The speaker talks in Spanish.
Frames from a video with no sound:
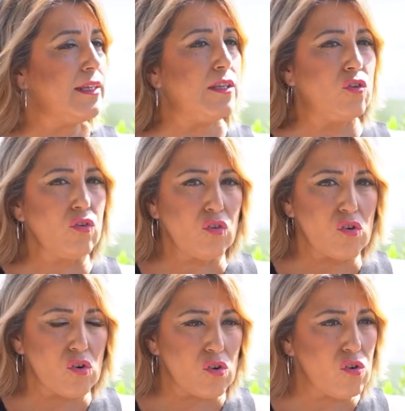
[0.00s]
Y yo
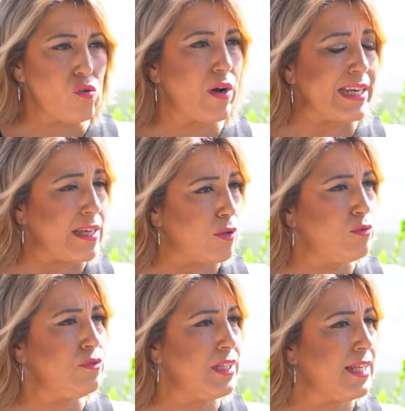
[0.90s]
no conozco a
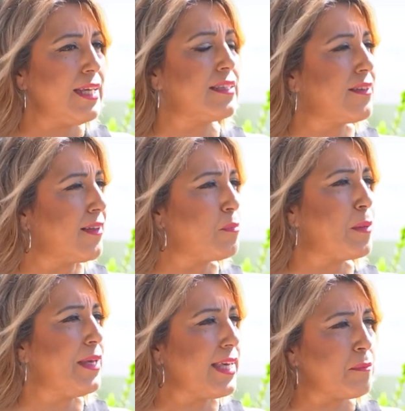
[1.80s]
ningún dirigente del
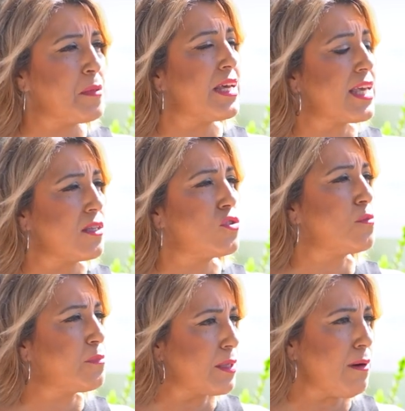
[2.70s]
PP que a mí me haya
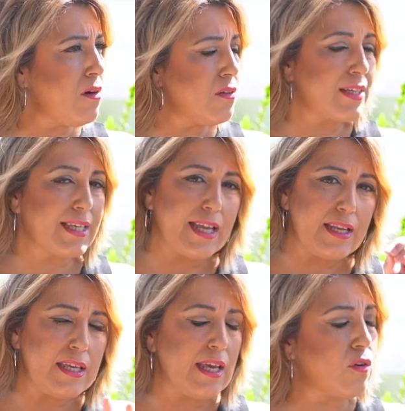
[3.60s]
dicho en privado que
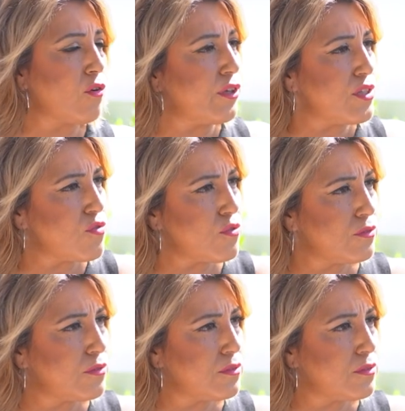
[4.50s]
Griñán no es honesto.